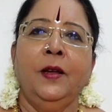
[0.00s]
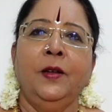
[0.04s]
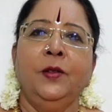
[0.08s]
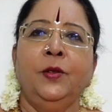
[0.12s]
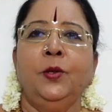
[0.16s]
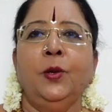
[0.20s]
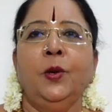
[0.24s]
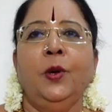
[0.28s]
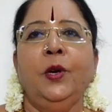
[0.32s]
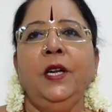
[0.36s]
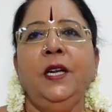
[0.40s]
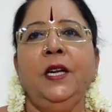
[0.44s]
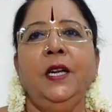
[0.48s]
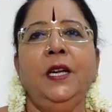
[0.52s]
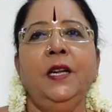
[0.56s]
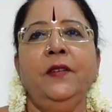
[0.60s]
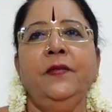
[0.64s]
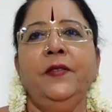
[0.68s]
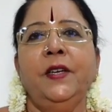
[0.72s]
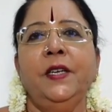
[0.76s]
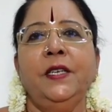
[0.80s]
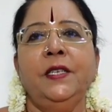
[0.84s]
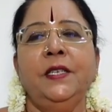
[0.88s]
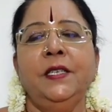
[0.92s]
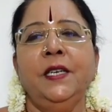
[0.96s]
தொழில்ல
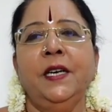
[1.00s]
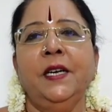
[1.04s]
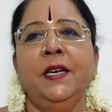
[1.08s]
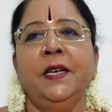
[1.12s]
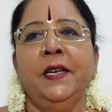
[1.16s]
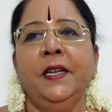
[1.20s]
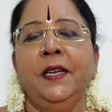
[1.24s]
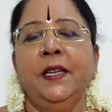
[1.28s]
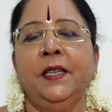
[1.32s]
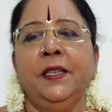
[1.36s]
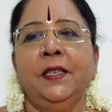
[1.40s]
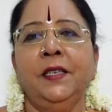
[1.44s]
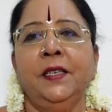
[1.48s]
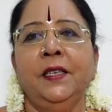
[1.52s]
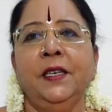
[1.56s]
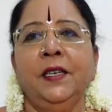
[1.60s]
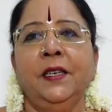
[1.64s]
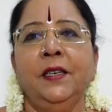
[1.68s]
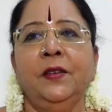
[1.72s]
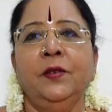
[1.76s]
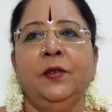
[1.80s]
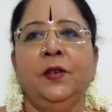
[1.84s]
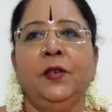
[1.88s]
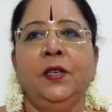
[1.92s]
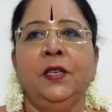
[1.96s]
வெற்றி அடையிறதுக்கு
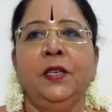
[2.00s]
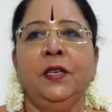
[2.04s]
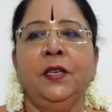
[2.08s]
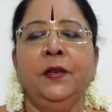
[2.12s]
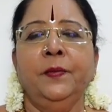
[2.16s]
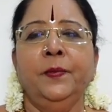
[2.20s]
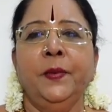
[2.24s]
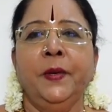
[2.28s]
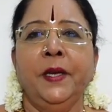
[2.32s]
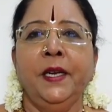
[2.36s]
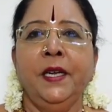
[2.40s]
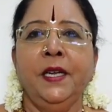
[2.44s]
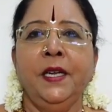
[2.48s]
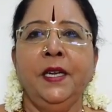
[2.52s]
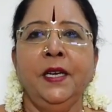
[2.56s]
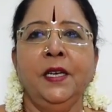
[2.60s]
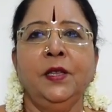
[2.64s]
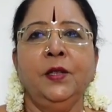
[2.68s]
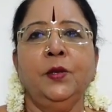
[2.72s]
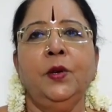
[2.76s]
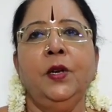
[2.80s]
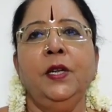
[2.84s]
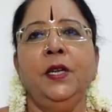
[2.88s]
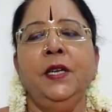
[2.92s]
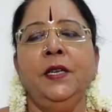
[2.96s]
ஒரு பெரிய
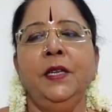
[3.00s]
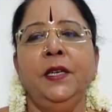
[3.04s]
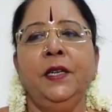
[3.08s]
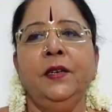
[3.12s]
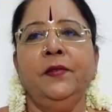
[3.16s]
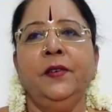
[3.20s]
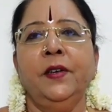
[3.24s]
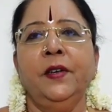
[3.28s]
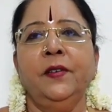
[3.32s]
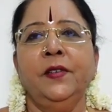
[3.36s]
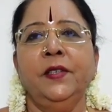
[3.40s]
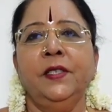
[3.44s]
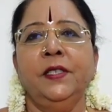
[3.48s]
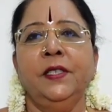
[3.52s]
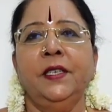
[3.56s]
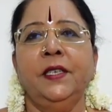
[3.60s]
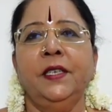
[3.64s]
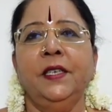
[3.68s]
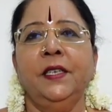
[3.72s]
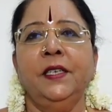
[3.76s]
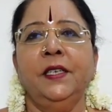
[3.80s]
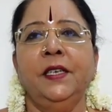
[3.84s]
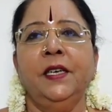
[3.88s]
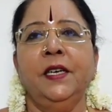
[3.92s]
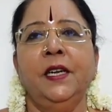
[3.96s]
தொழில் நிறுவனம்
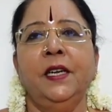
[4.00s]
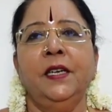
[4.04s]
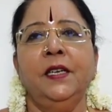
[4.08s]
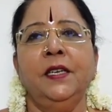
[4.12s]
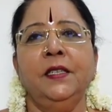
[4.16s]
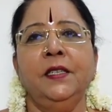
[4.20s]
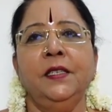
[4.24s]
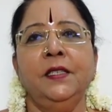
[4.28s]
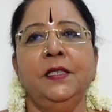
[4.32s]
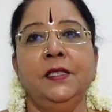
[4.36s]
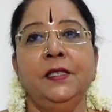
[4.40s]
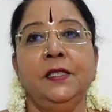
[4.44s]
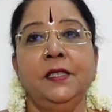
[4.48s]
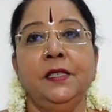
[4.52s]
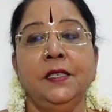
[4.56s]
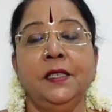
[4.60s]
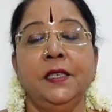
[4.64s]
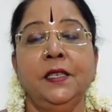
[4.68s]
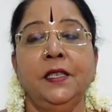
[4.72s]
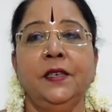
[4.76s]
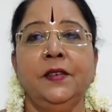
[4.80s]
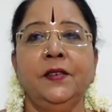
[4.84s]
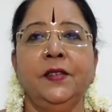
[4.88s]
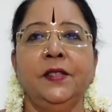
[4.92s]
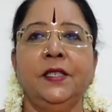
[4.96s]
வச்சிருக்கீங்க அல்லது
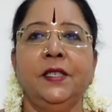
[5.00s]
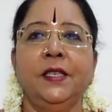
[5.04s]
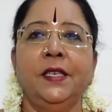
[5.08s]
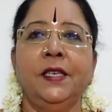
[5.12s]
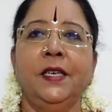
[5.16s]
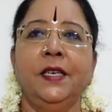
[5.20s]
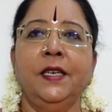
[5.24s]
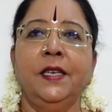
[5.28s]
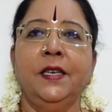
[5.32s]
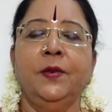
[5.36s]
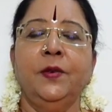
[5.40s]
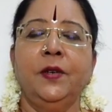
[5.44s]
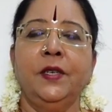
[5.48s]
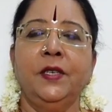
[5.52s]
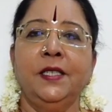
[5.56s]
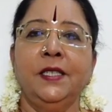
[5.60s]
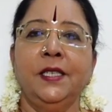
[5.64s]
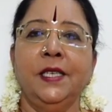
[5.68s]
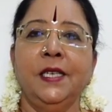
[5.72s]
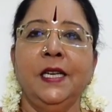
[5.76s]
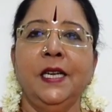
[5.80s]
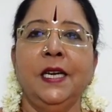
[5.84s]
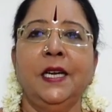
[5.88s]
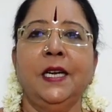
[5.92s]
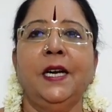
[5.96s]
சின்னதாக வச்சிருக்கீங்க ஒரு
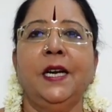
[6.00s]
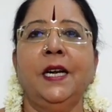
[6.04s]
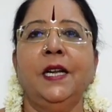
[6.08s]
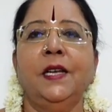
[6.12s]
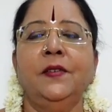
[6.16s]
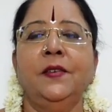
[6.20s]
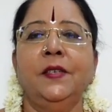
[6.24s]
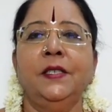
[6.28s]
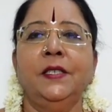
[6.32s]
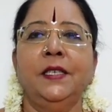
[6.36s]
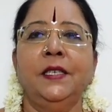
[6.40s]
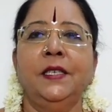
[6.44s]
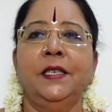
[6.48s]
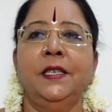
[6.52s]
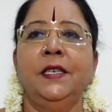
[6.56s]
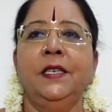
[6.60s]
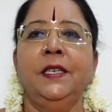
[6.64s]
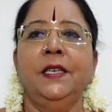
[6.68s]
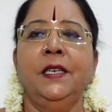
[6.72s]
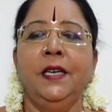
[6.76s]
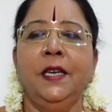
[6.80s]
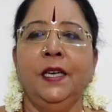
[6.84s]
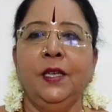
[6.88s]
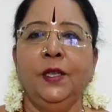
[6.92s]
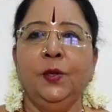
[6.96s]
சின்ன கடை
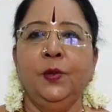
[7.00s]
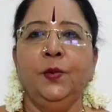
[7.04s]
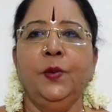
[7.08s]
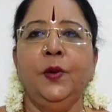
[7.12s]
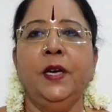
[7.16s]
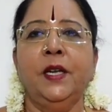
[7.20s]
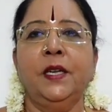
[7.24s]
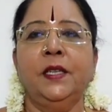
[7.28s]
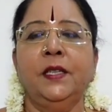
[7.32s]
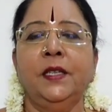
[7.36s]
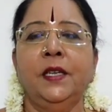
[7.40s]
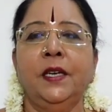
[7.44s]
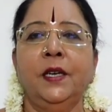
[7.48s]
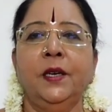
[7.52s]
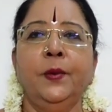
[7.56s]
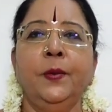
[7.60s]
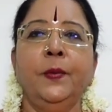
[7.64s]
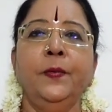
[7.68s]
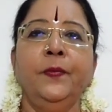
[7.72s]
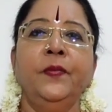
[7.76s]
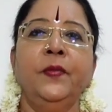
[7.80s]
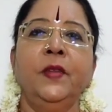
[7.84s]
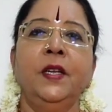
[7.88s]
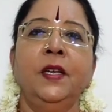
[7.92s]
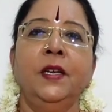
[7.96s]
வச்சிருக்கீங்க எதுவாக இருந்தாலும்
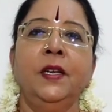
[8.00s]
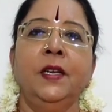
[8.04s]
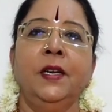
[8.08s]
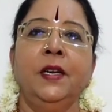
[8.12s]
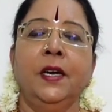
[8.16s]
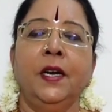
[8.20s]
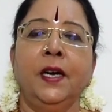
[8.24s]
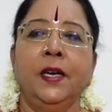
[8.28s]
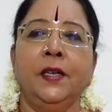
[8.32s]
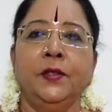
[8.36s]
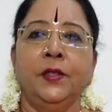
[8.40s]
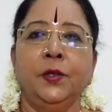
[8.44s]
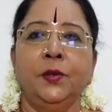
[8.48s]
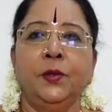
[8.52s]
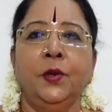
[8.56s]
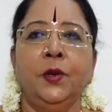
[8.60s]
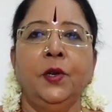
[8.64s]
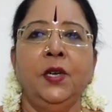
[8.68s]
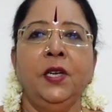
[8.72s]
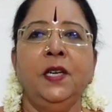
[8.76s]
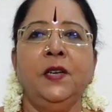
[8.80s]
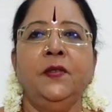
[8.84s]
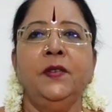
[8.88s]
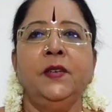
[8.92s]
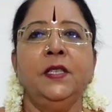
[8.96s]
அந்த
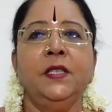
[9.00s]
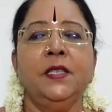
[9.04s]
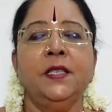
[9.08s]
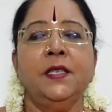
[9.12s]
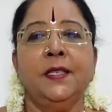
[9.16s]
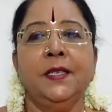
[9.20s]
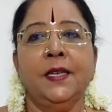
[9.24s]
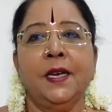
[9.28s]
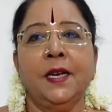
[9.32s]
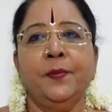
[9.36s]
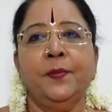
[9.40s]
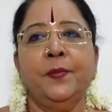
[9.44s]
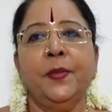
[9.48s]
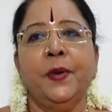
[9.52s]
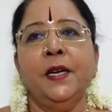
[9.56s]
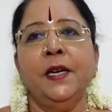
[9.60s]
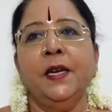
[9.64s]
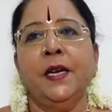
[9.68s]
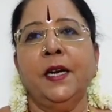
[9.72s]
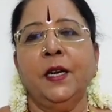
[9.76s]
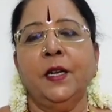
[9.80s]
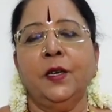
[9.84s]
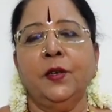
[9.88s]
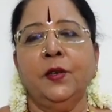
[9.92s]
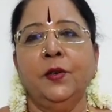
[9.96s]
தொழில் வந்து சிறப்பாக
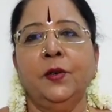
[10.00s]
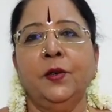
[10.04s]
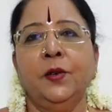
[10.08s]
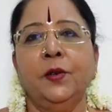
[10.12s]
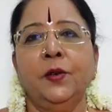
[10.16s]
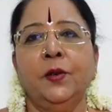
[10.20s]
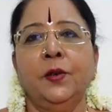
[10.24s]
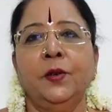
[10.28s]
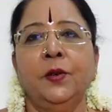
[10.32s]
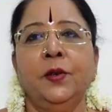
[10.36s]
நடக்கணும்